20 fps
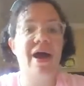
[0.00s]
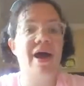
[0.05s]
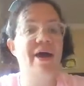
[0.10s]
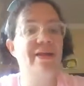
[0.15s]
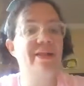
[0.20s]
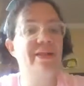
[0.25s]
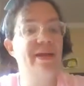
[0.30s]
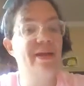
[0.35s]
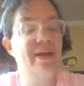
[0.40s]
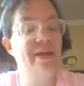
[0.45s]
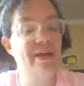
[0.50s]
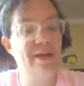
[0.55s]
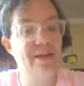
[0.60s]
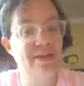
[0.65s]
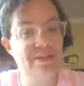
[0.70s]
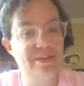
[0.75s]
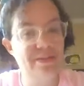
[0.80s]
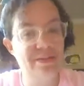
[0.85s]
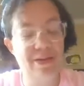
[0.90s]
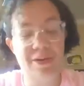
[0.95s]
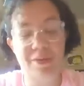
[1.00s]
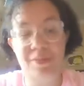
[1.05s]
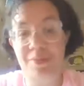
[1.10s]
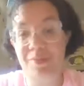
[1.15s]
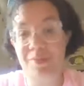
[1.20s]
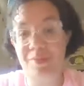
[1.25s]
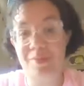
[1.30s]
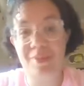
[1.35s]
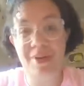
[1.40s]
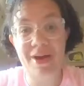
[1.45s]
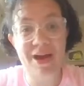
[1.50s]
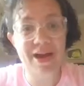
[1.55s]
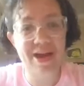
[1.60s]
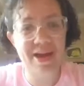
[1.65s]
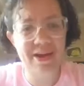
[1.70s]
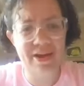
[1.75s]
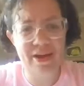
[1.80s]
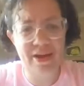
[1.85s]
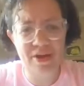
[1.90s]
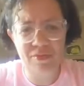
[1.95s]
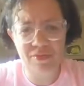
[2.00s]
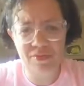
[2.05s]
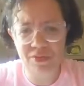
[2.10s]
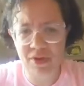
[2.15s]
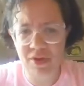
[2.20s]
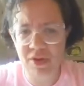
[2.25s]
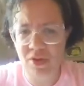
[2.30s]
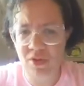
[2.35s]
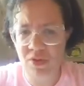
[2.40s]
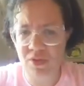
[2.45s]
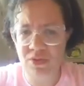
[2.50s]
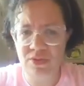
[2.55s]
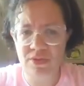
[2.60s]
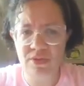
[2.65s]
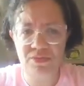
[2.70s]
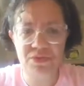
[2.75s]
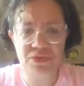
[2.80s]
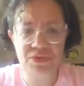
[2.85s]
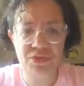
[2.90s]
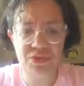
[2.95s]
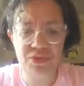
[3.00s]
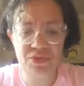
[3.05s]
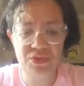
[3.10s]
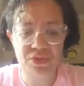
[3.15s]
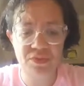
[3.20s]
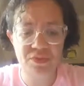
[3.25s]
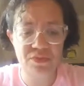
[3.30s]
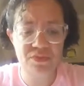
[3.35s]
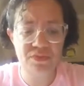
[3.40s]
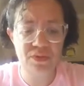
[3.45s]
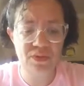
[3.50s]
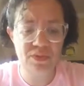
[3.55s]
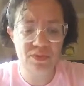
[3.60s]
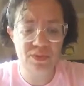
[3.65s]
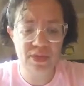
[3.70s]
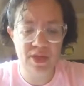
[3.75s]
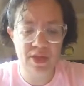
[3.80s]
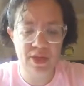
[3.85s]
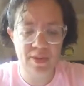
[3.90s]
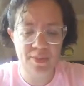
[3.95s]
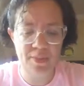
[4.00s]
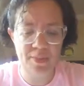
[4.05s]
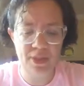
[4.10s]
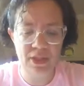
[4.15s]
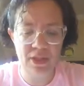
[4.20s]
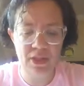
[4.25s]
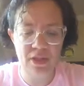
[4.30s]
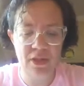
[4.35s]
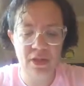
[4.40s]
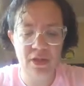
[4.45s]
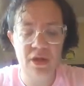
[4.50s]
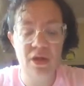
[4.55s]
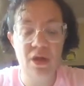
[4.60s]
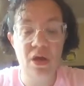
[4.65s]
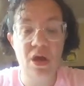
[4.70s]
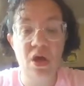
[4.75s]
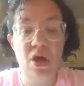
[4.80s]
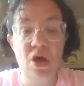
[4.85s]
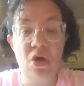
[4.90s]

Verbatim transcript: aderência maravilhosa. Vocês não vão se arrepender.